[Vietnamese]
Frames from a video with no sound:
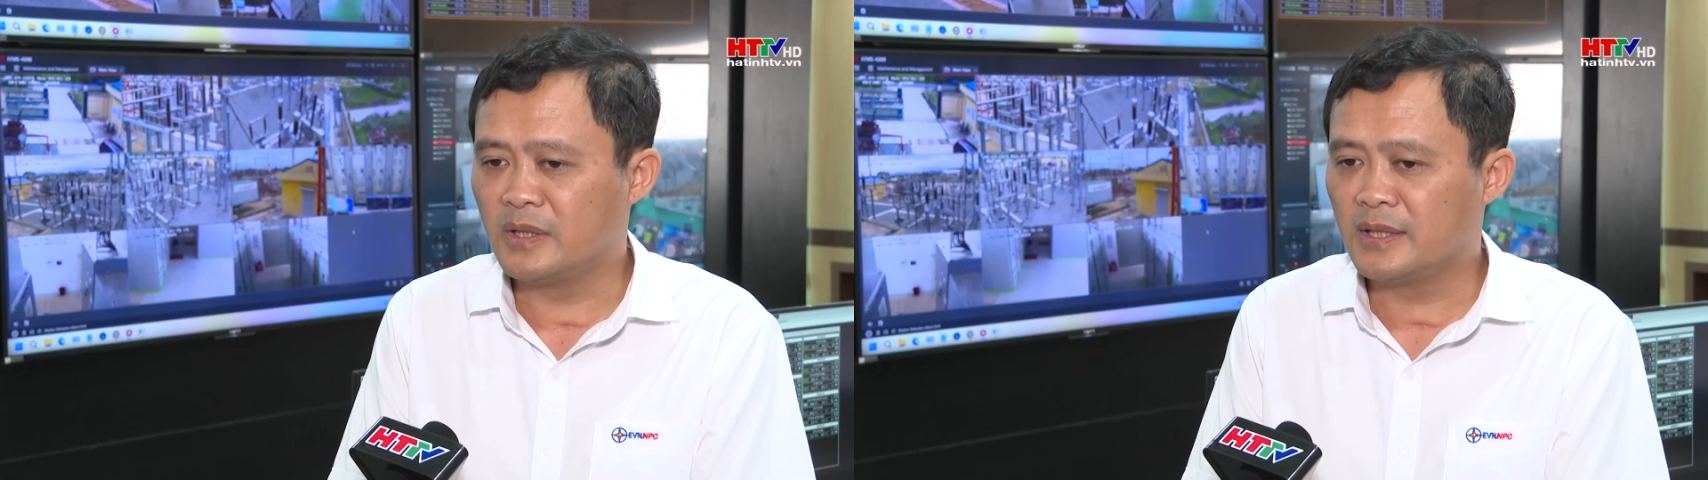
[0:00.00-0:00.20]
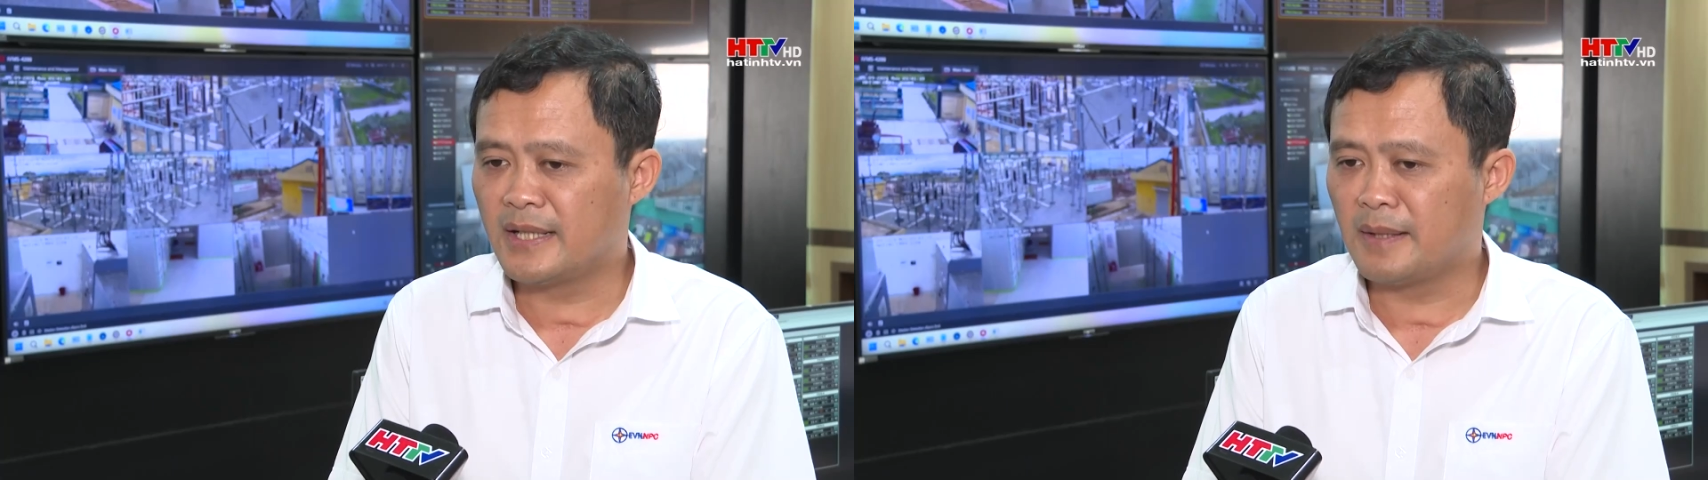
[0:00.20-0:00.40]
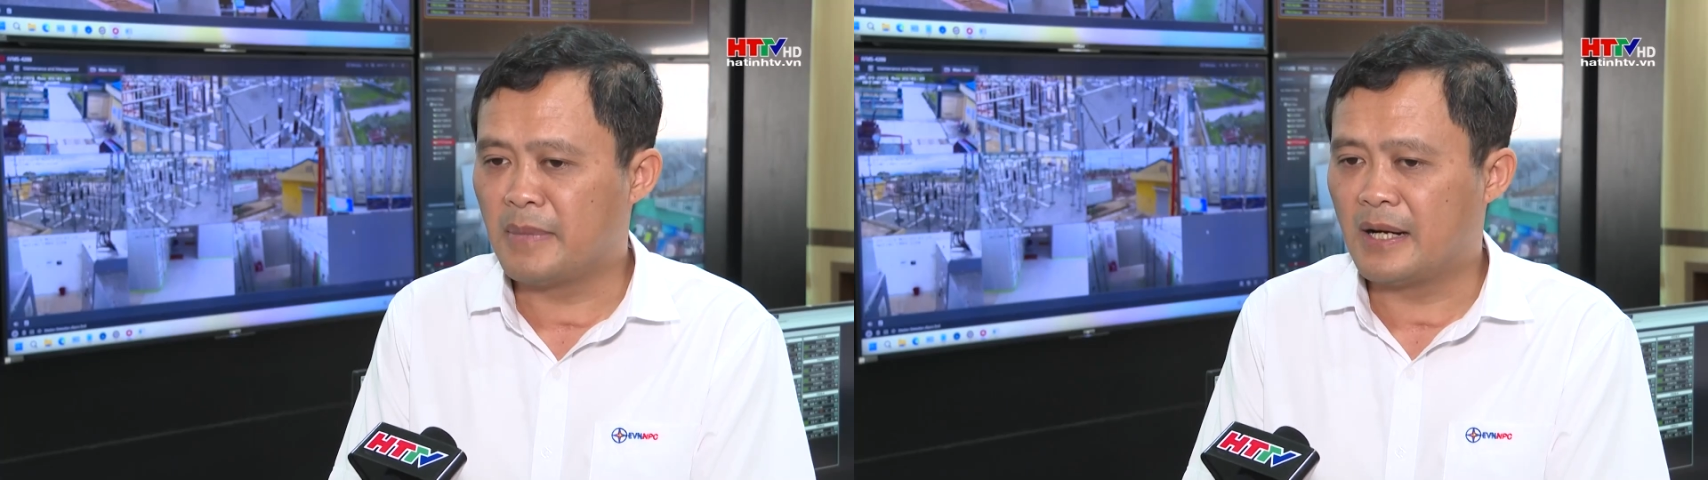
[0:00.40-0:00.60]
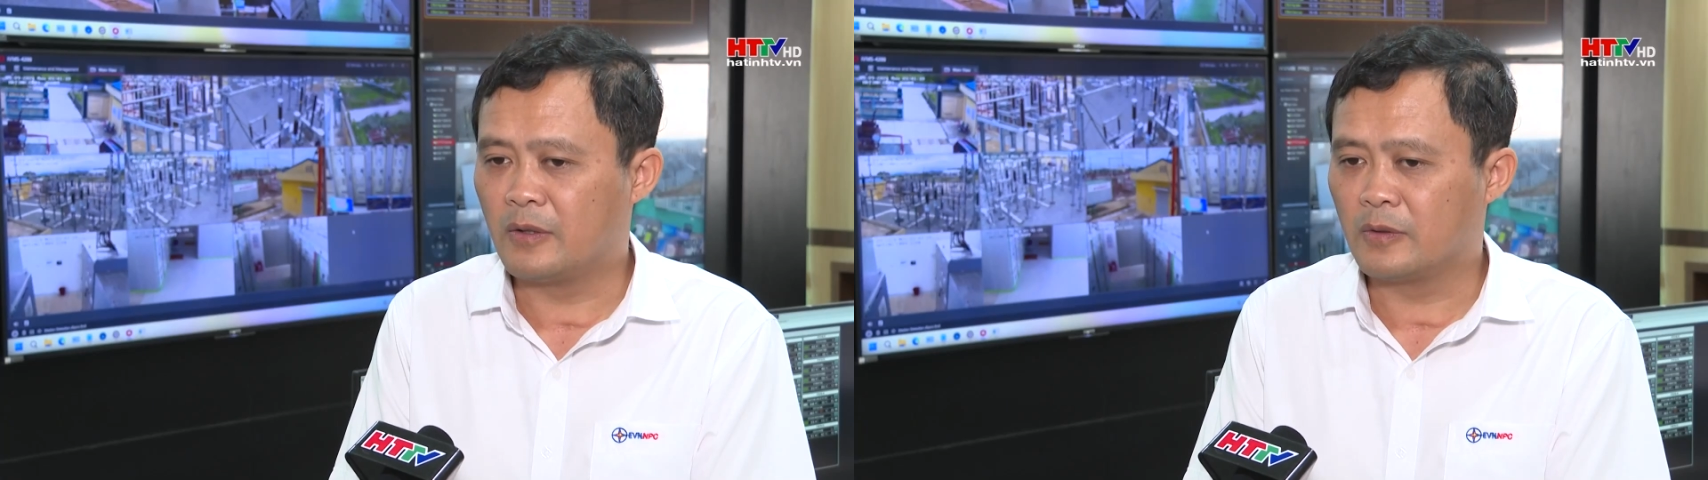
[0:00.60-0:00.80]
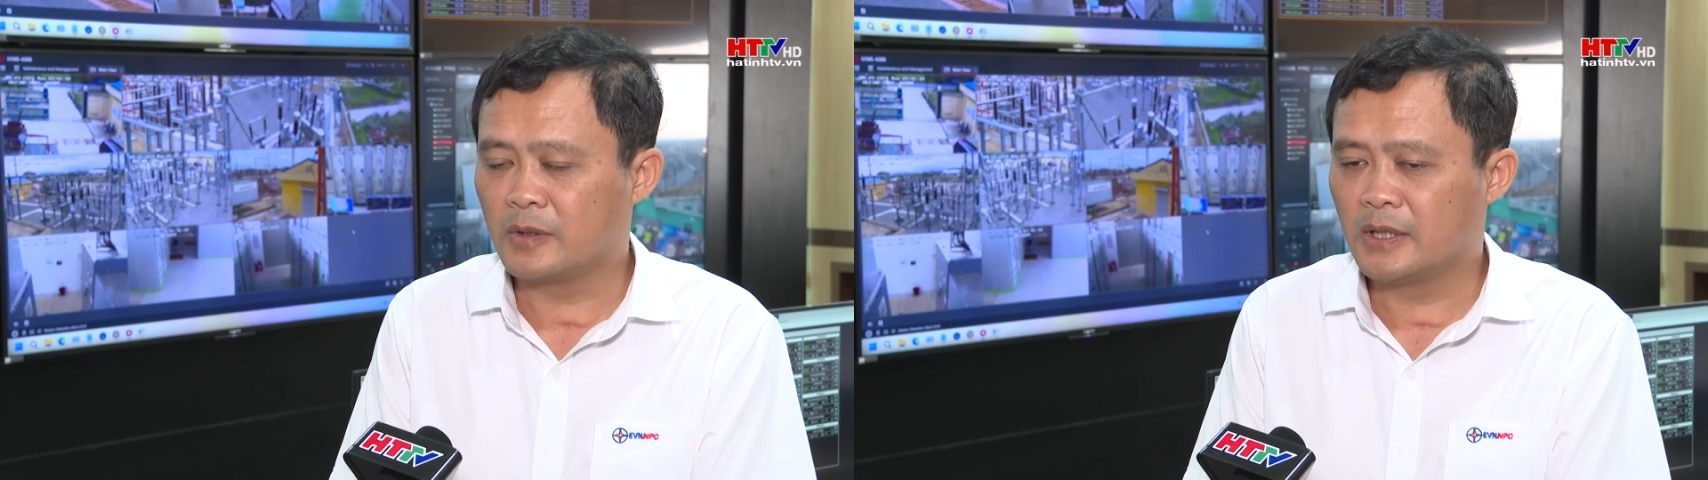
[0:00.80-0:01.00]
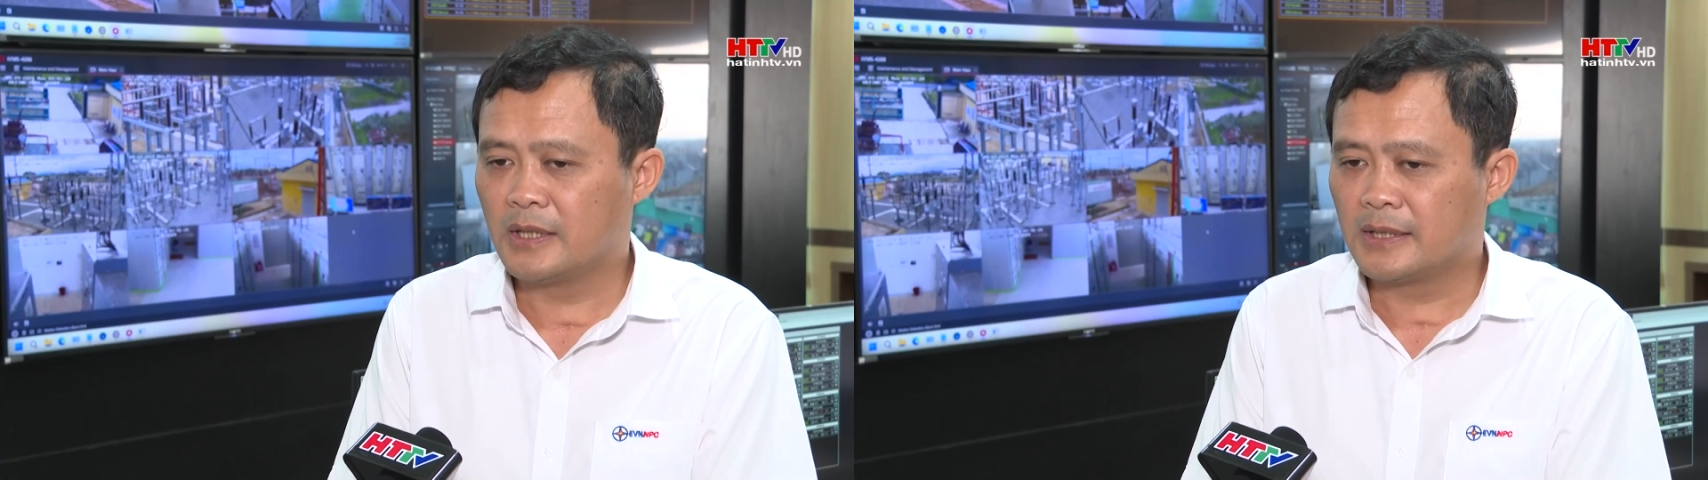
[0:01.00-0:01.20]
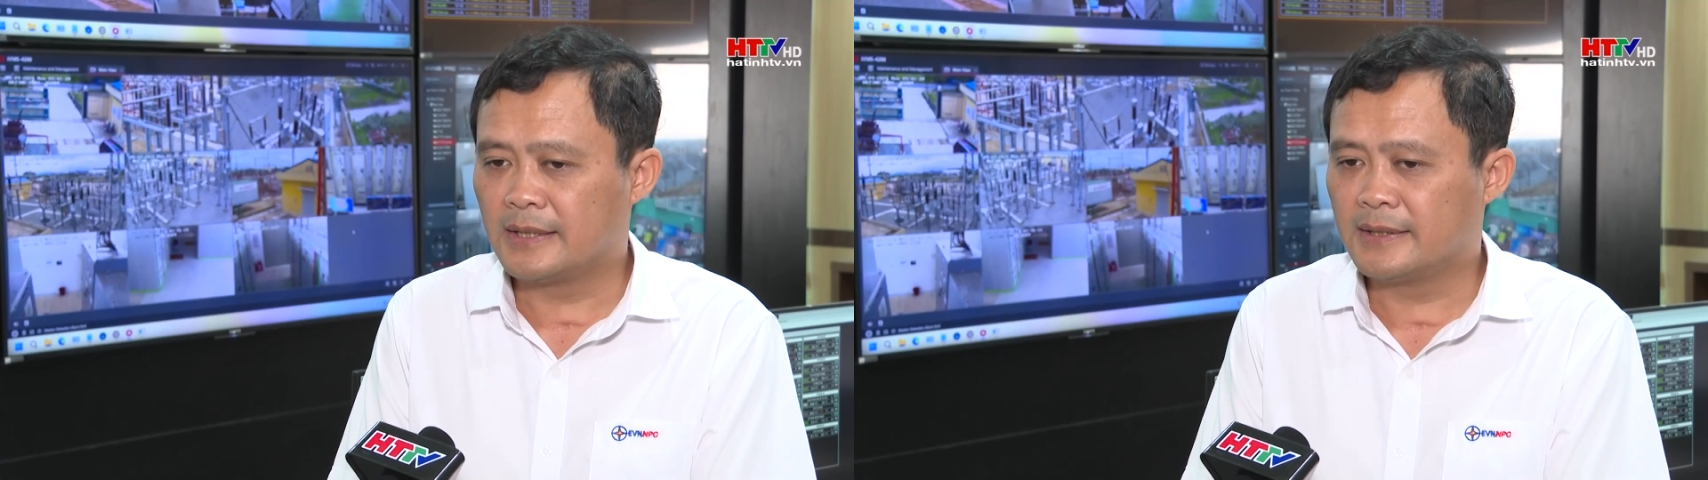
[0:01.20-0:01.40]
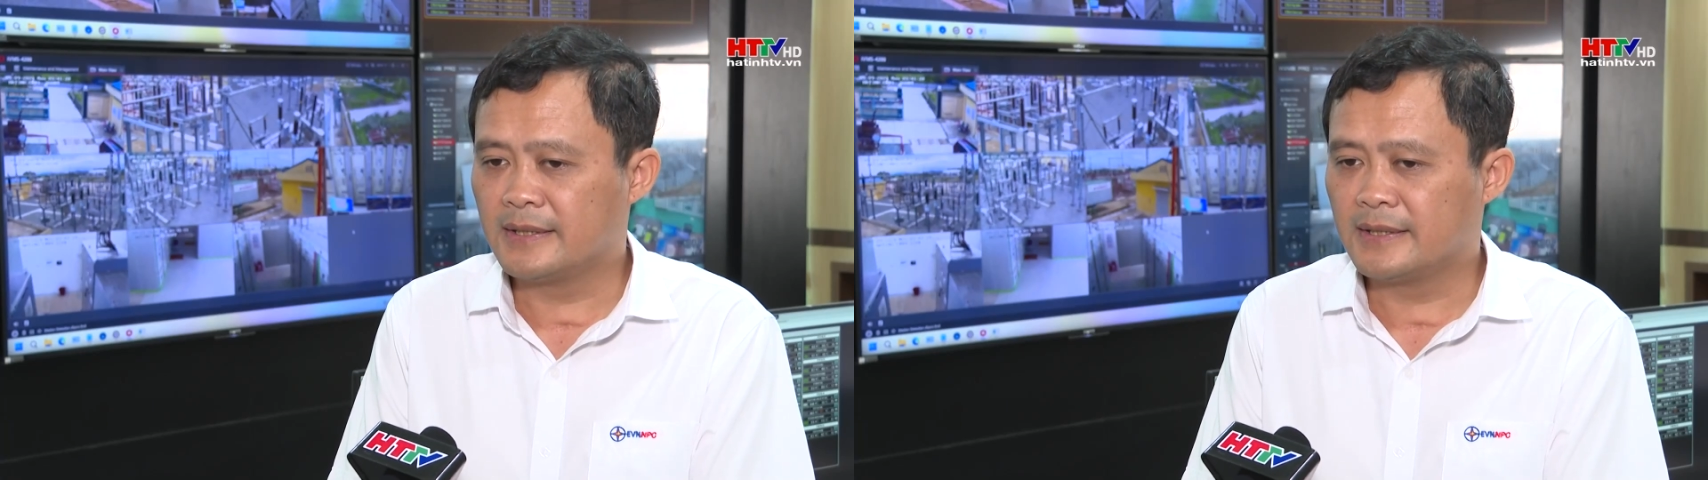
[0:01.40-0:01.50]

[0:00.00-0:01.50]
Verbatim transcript: như là đảm bảo khi